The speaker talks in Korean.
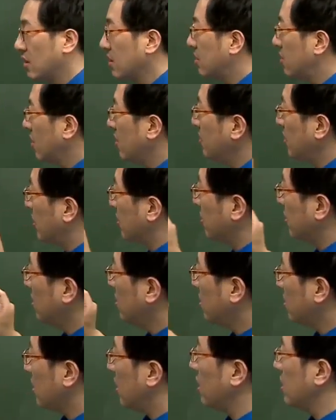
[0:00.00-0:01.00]
그러면
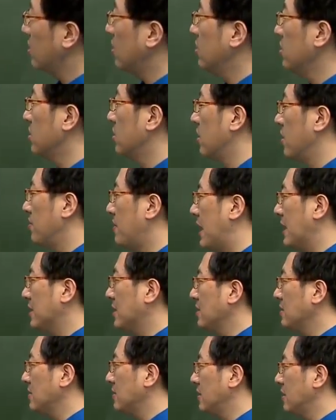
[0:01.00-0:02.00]
이렇게 이런 예,
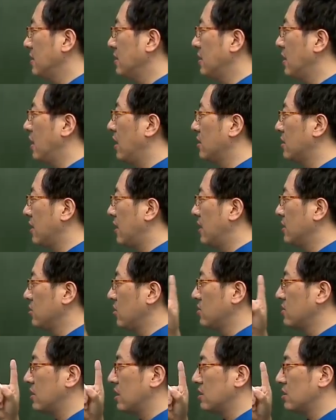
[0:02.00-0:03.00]
마이너스 2에 대한
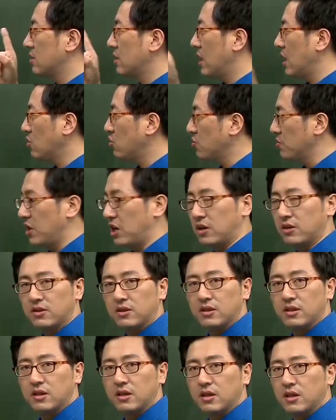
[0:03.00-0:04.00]
연산을 이렇게 해주면
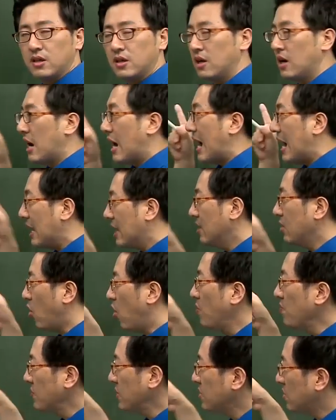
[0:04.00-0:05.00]
아
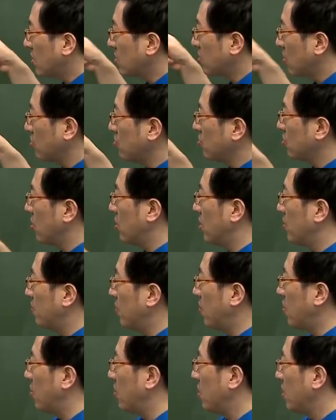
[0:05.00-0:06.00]
없는 걸 써준 거예요.
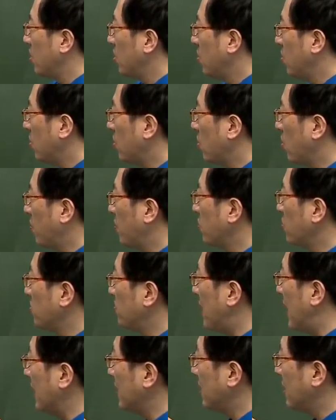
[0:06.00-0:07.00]
뭘? 이렇게 곱해준
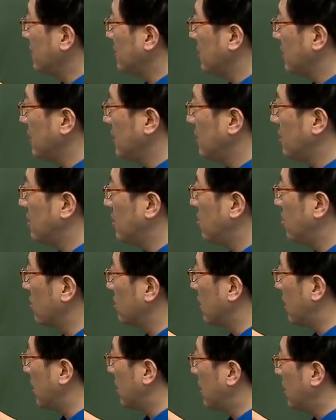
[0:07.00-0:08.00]
마이너스 2를
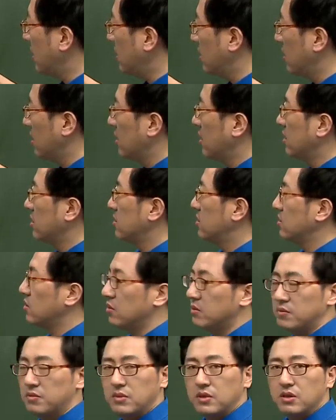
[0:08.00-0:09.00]
여기다가
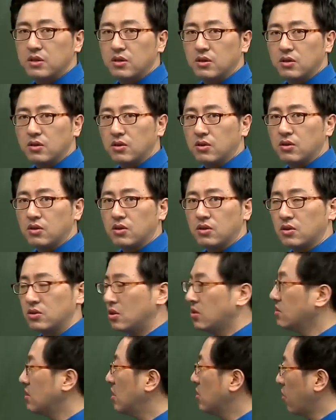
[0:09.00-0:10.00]
지금 어,
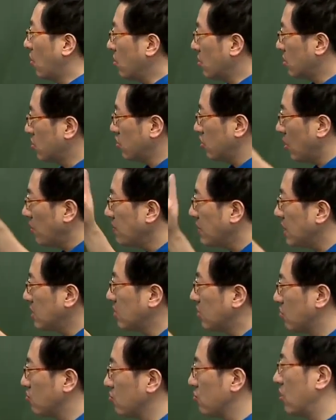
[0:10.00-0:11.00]
연산을 더
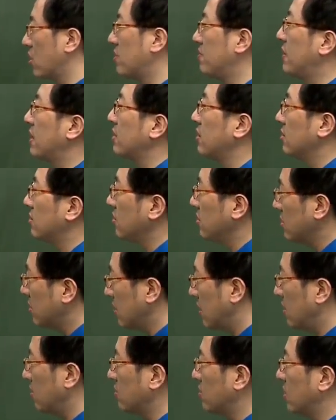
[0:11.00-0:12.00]
첨가시켜 준 거란 말이에요.
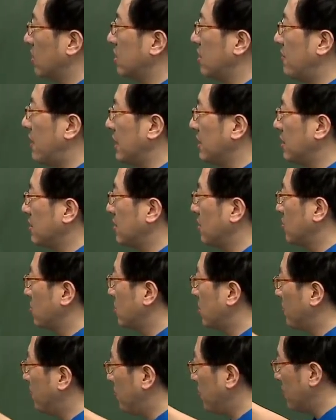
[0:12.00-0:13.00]
그러니까 어떻게 돼? 마이너스
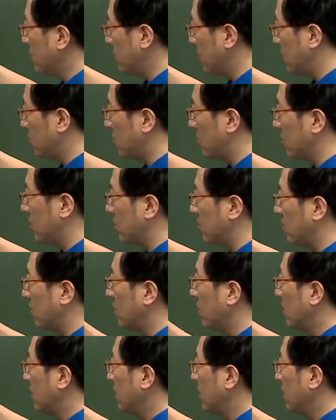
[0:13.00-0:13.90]
해줬으니까 플러스 해줘야 돼요.